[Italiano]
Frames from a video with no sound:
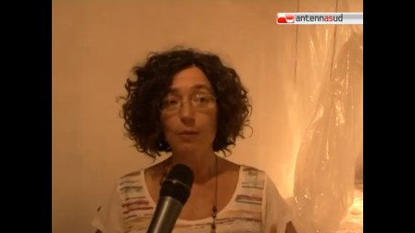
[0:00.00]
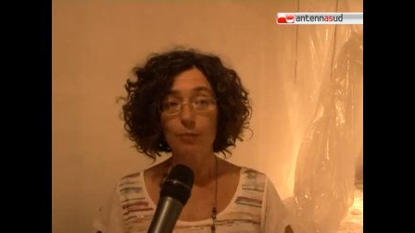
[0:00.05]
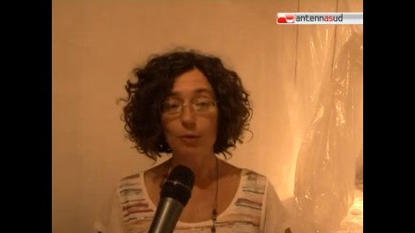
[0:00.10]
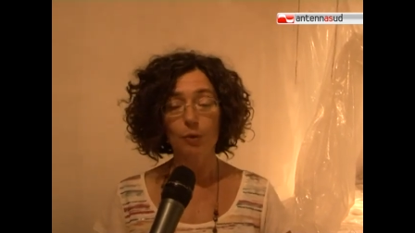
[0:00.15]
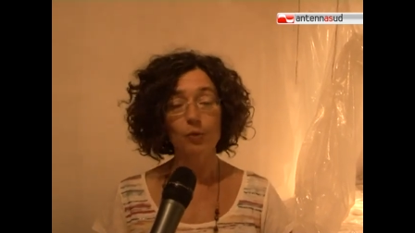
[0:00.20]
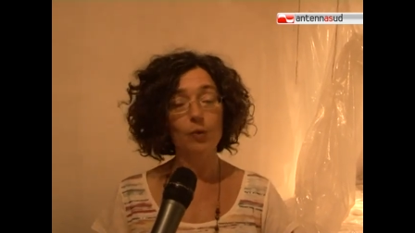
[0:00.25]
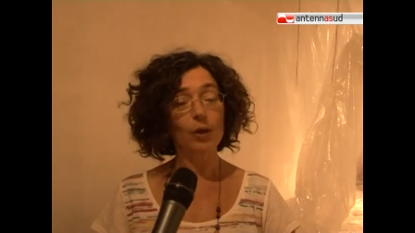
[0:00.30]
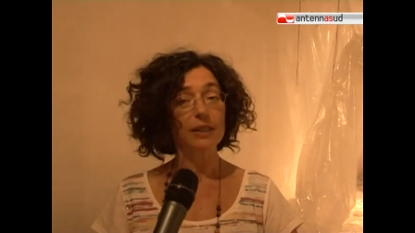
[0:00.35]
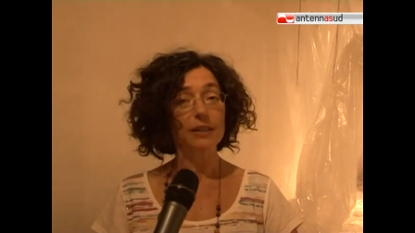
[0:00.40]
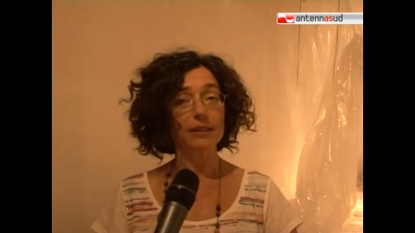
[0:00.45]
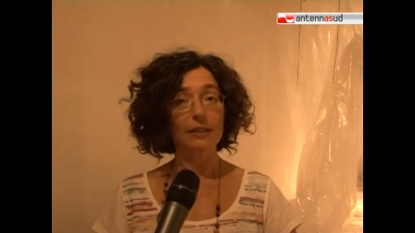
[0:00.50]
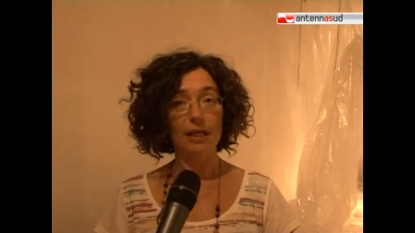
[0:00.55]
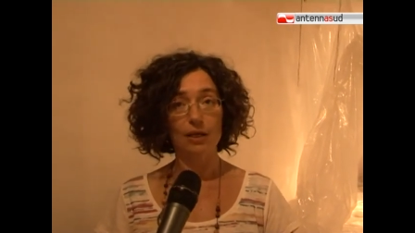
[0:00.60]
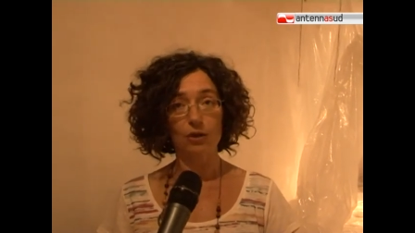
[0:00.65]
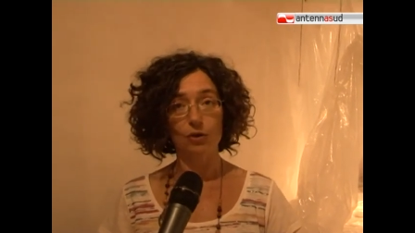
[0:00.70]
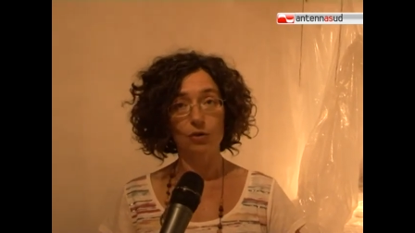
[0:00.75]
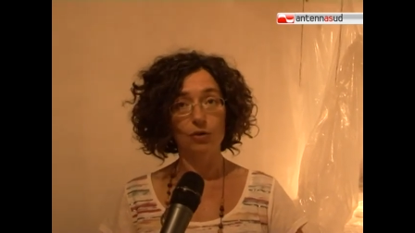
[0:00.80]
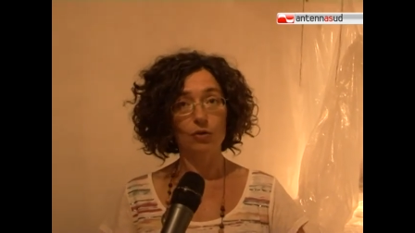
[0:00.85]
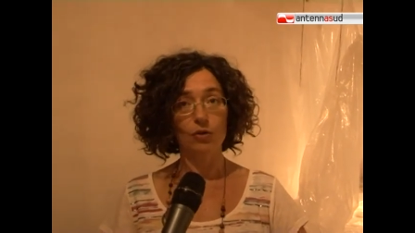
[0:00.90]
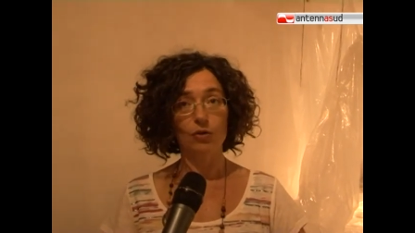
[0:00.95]
proprio
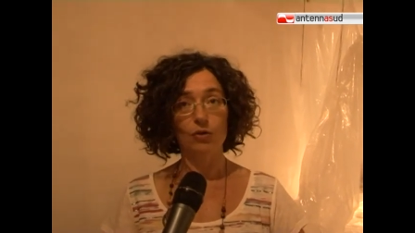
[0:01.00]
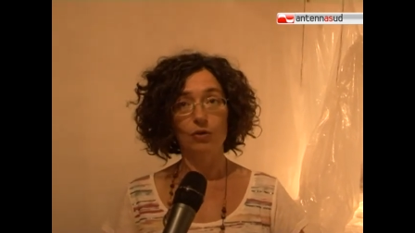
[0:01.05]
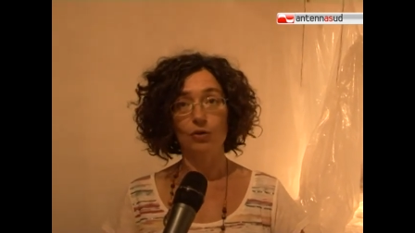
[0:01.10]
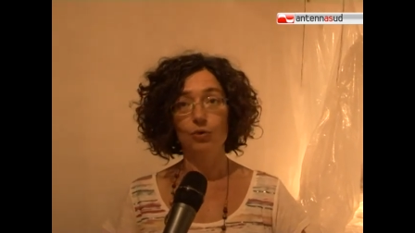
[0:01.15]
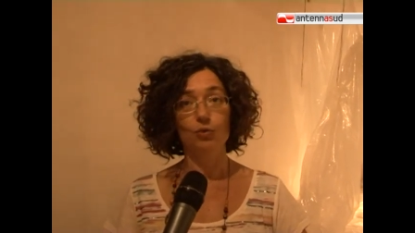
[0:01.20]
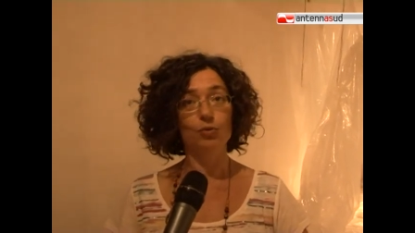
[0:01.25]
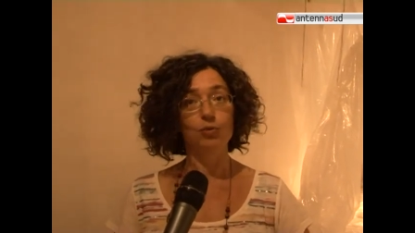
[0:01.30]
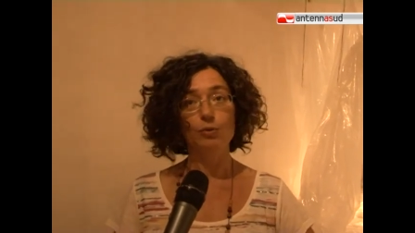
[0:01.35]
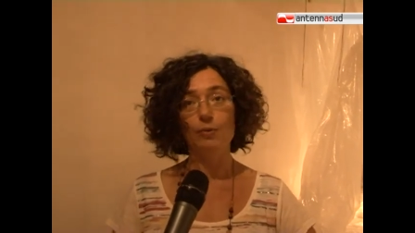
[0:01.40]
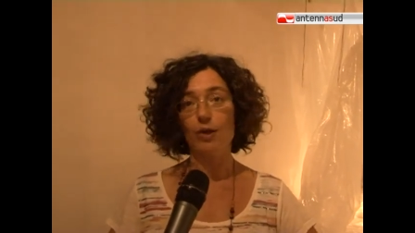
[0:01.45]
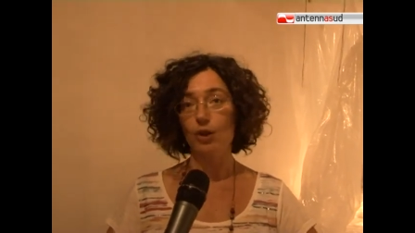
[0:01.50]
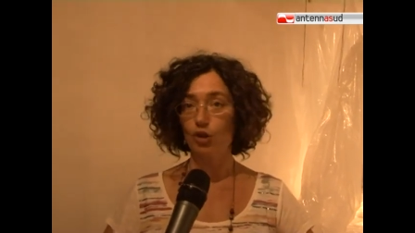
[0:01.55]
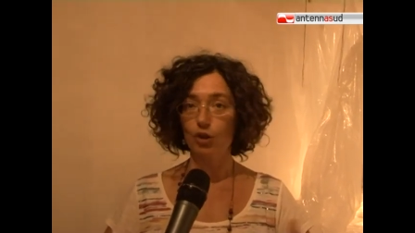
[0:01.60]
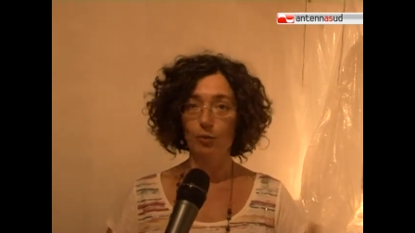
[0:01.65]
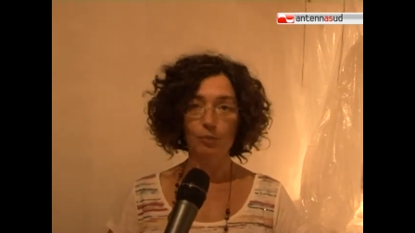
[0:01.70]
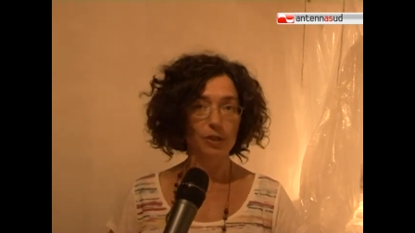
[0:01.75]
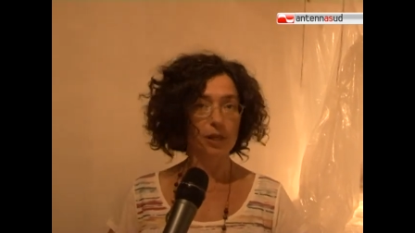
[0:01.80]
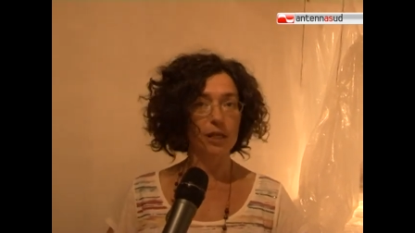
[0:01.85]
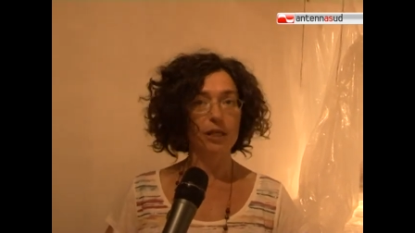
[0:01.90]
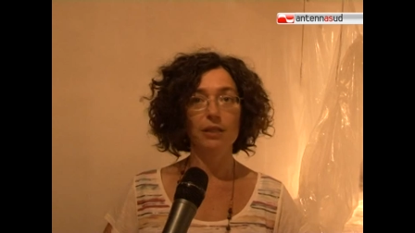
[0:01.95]
all'interno sui
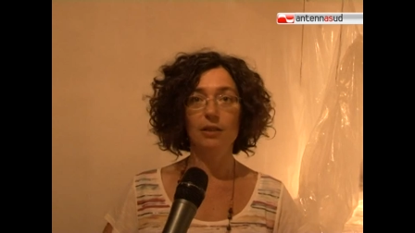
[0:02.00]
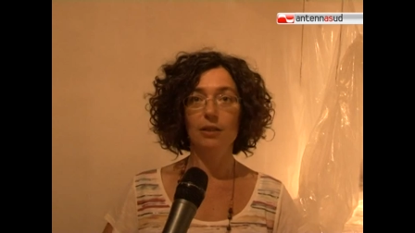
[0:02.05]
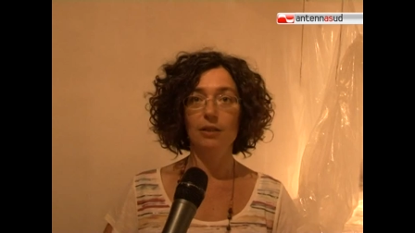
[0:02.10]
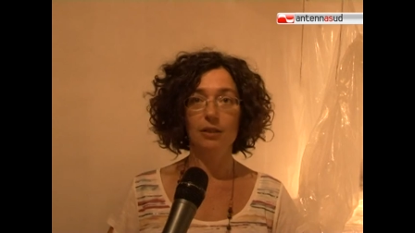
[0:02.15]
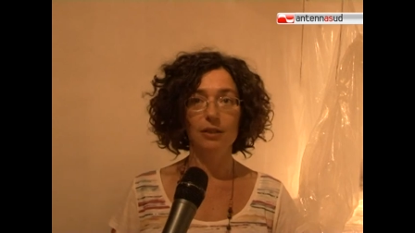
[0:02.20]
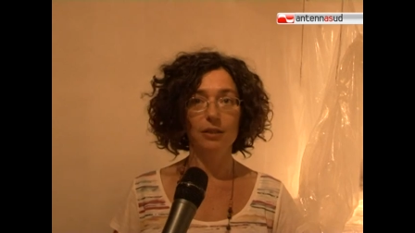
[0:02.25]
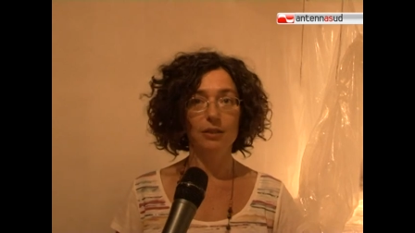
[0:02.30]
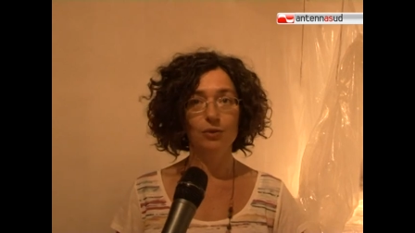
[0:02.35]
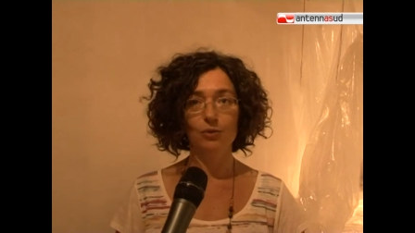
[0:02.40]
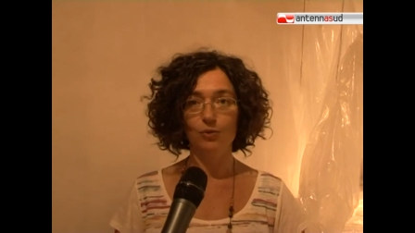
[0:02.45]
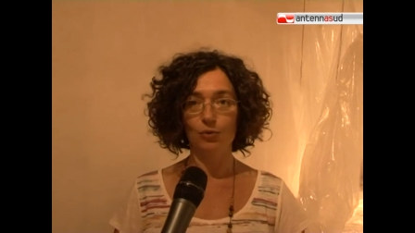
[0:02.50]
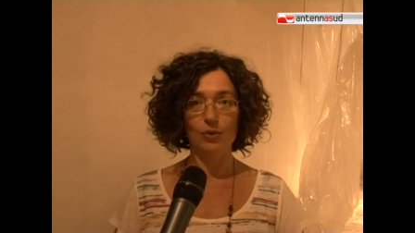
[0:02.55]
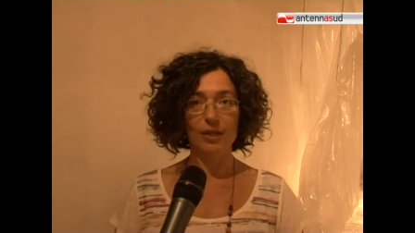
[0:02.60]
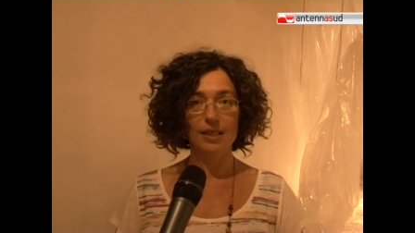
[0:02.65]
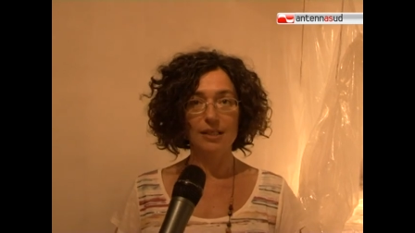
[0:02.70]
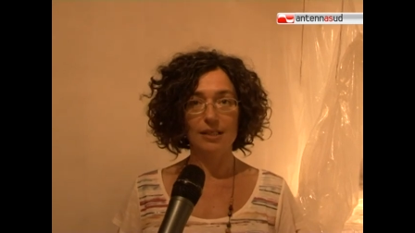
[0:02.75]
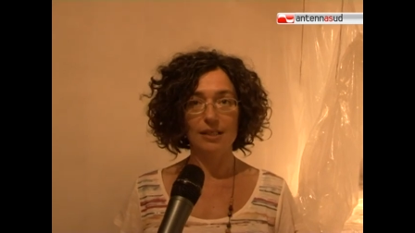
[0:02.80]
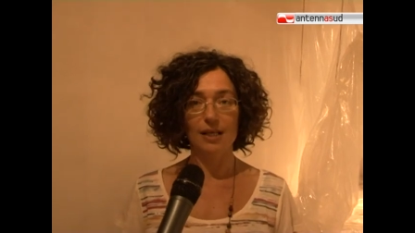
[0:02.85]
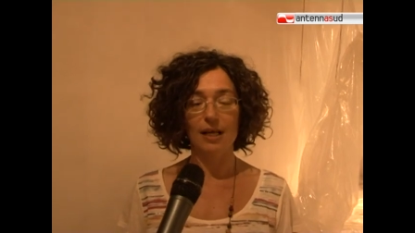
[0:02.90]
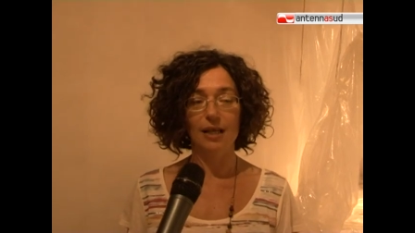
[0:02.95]
marciapiedi,
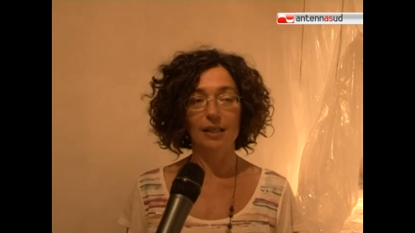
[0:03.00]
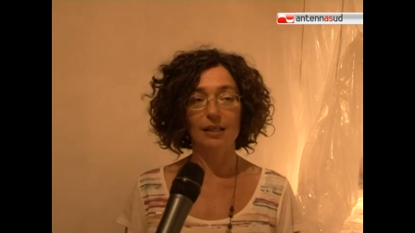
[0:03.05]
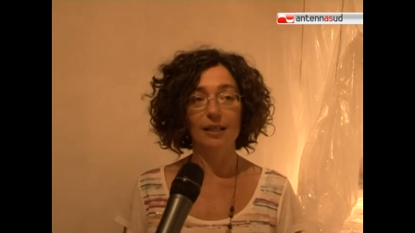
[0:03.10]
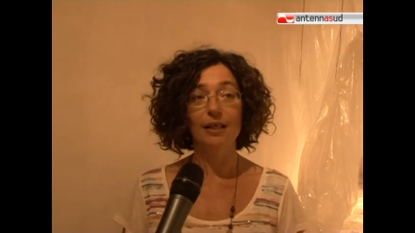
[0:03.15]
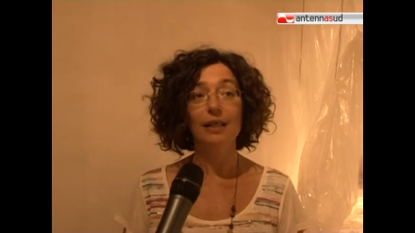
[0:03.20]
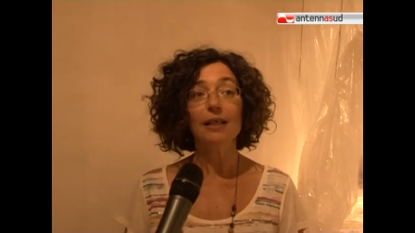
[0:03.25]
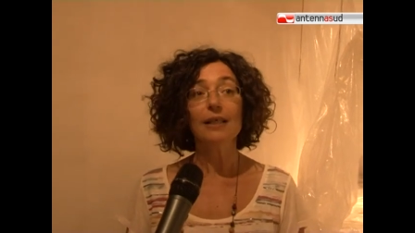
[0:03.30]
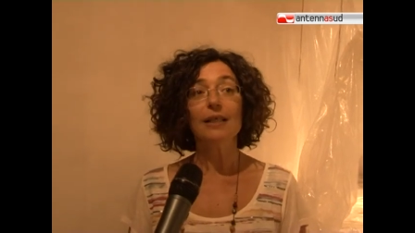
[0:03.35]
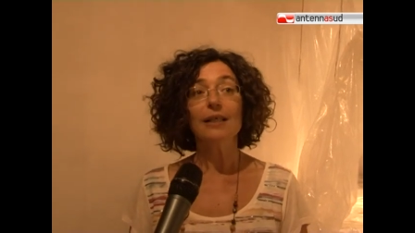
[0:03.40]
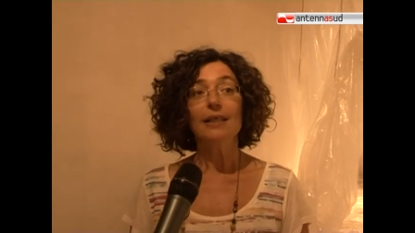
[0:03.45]
sulla strada.